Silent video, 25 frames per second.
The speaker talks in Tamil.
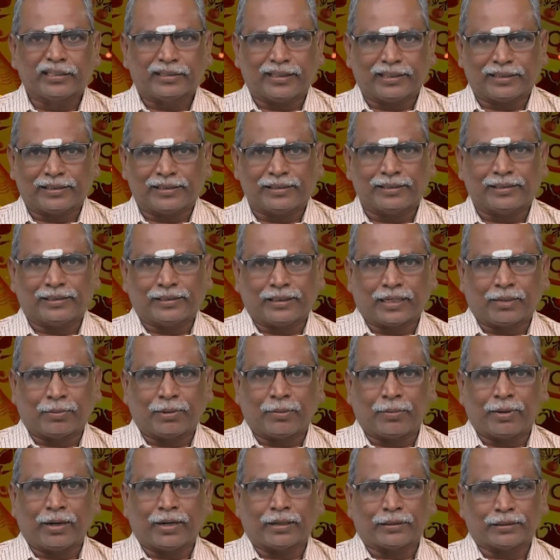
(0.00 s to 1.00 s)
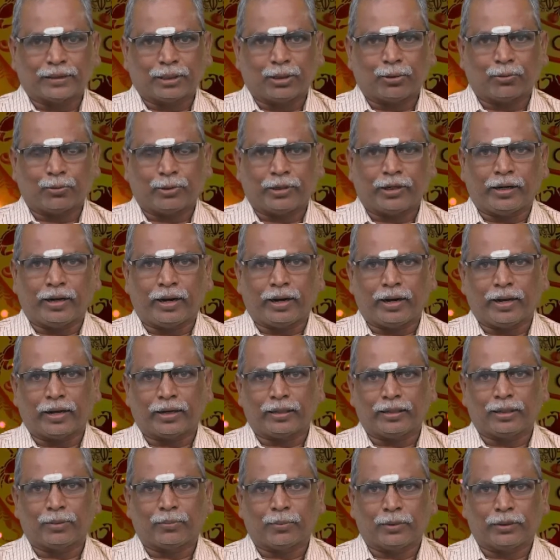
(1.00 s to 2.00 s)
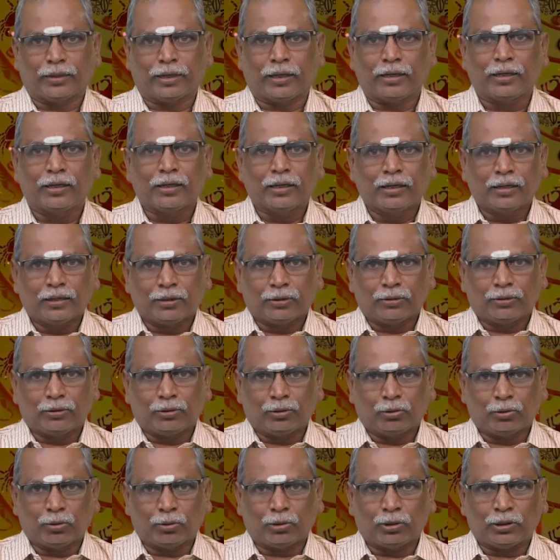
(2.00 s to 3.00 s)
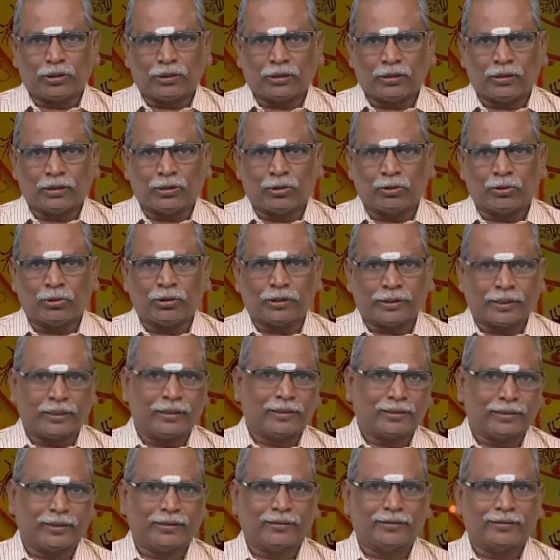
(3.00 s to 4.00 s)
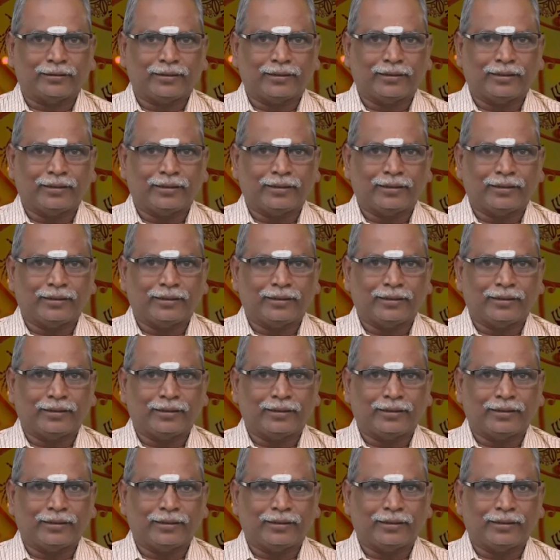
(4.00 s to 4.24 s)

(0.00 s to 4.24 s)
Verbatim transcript: சற்று சிரமமாக செல்லக்கூடிய நாளாக இருப்பதால் டோன் டோன் டென்ஷன்